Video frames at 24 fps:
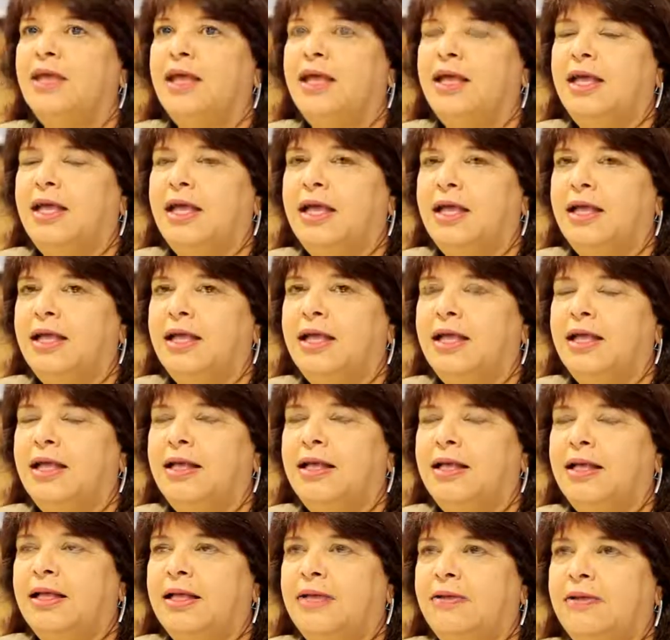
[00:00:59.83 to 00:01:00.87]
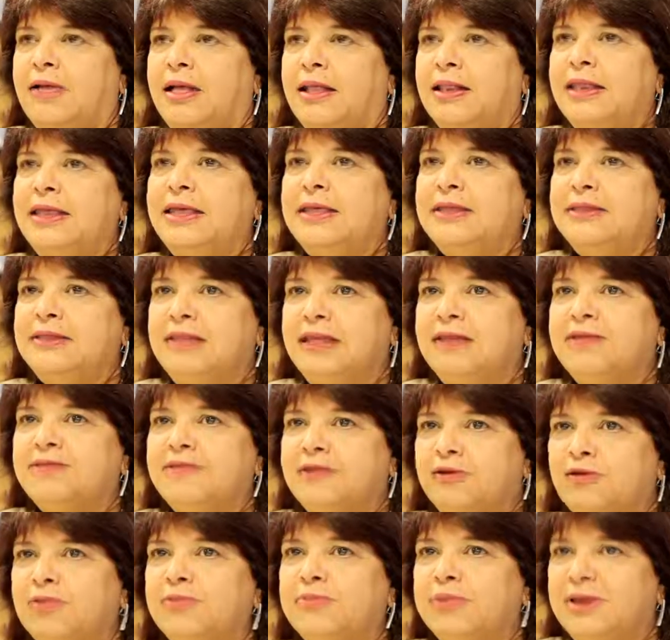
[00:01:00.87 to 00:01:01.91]
é, a, a, a, liquidez
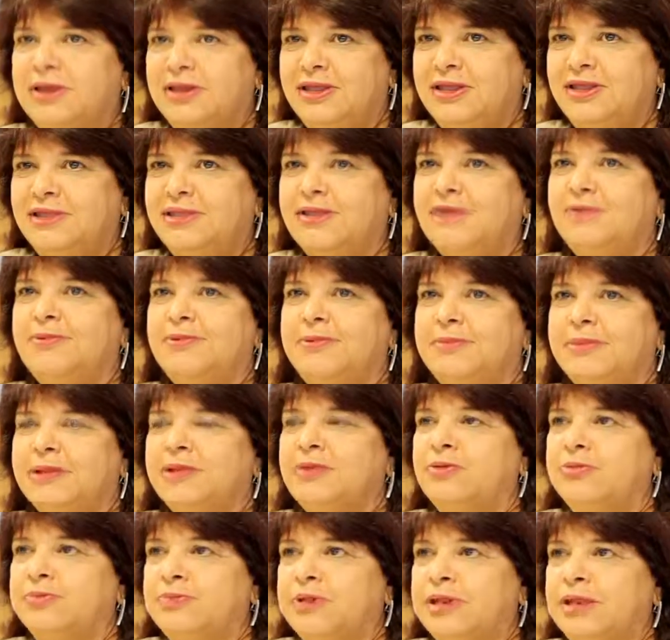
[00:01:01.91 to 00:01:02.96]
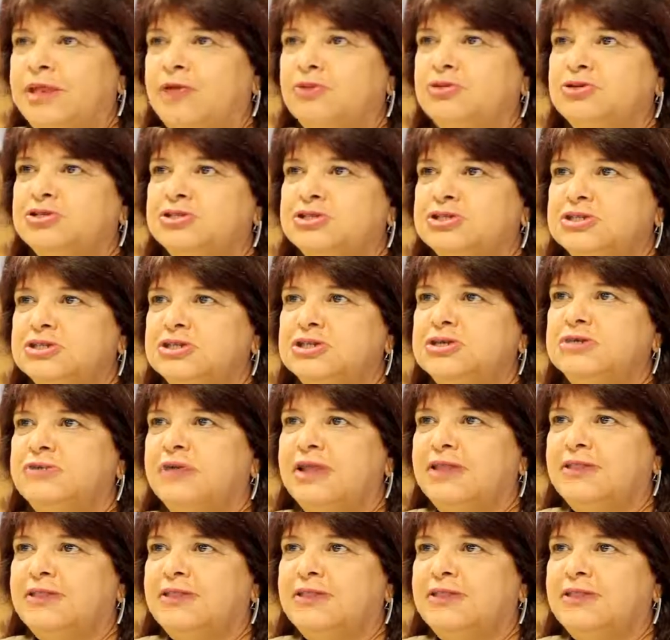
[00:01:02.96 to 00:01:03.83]
da companhia. Então, é uma companhia hoje que, com a